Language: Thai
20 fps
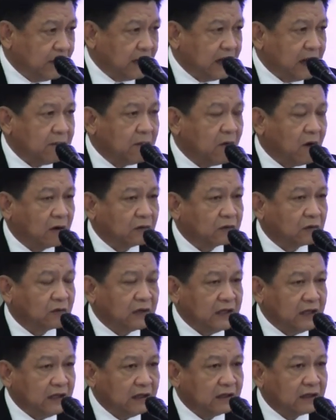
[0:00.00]
ได้มองตรง
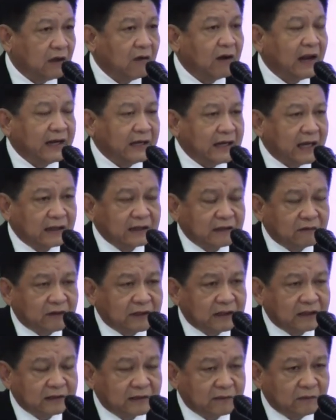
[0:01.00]
นี้เท่าไหร่นักแต่
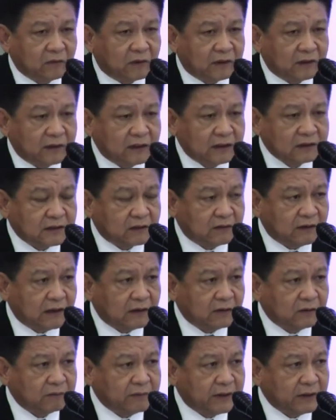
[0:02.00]
ว่าทางตำรวจเนื่องจากว่า
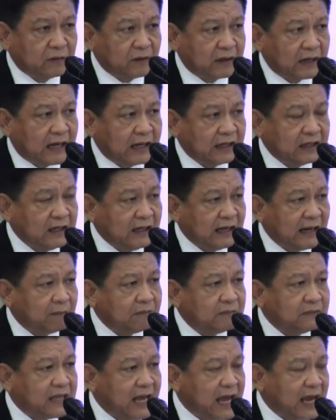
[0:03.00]
เราเป็นหน่วยงานที่รับ
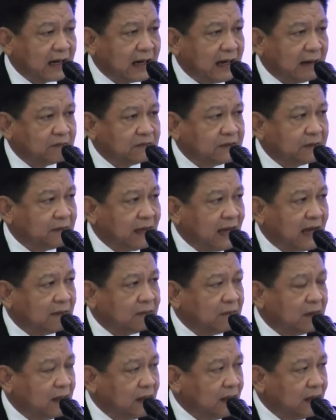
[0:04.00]
แจ้งรับสภาพ